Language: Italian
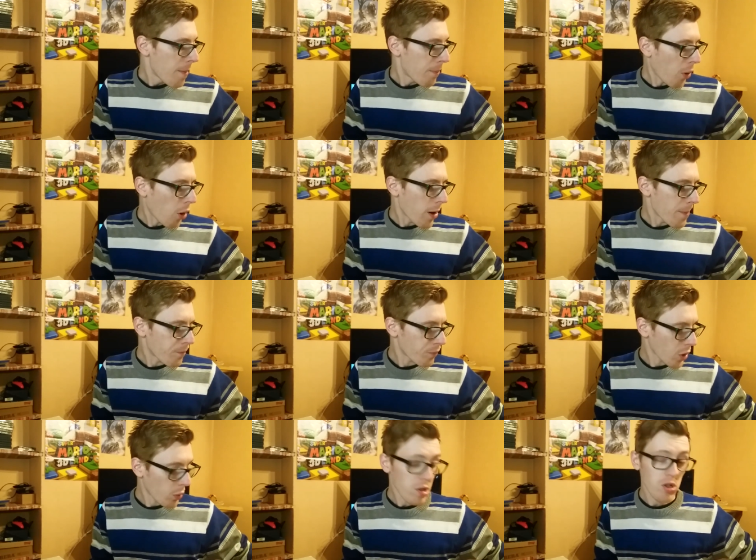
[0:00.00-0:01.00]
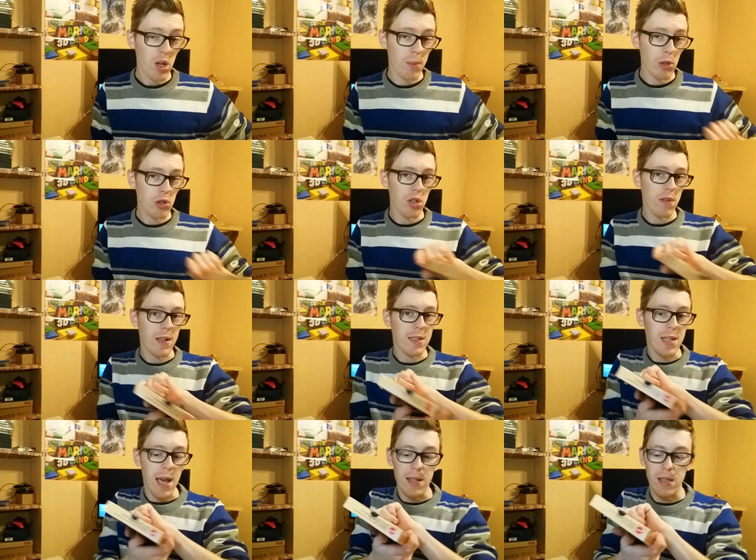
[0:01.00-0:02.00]
Poi, questo che è molto
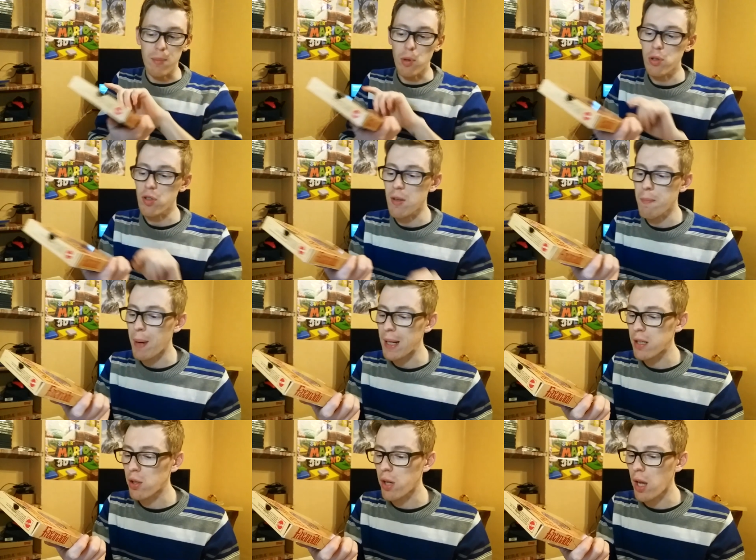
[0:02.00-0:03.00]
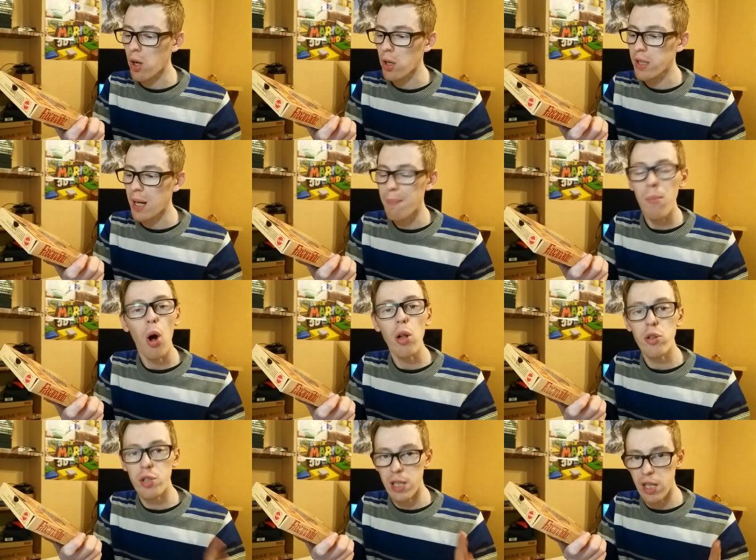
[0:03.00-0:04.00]
divertente, molto simpatico, ricorda
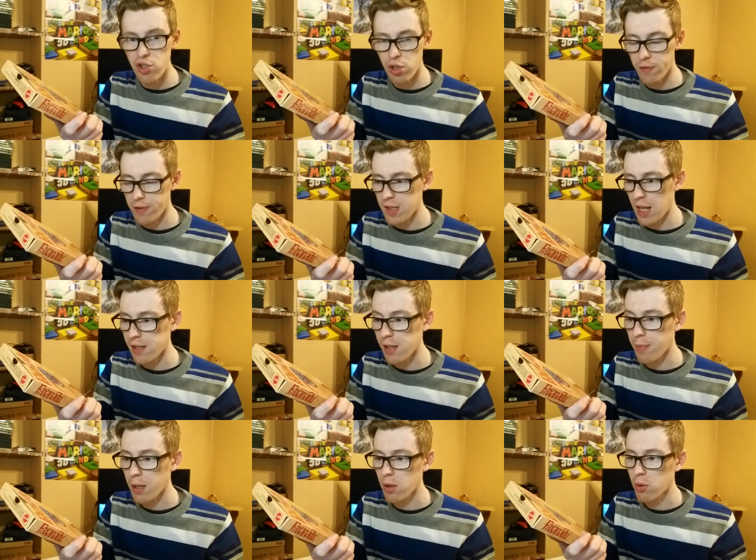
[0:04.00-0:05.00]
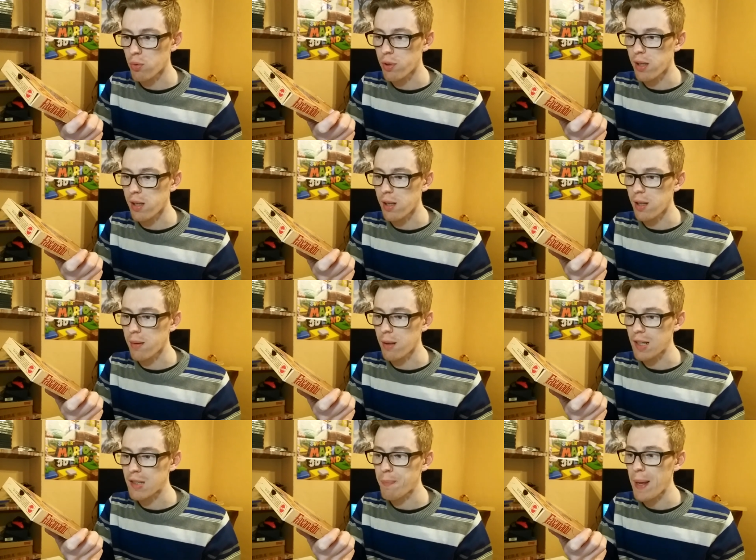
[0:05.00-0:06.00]
molto The Legend of Zelda per alcuni
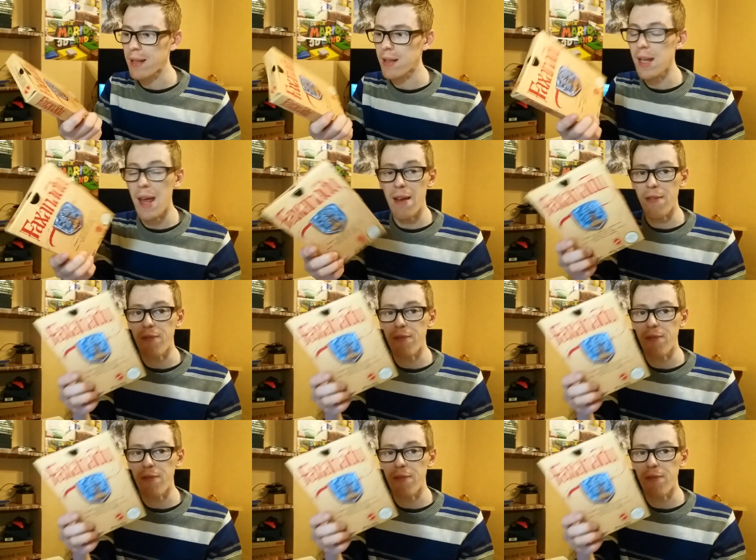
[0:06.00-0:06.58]
aspetti, è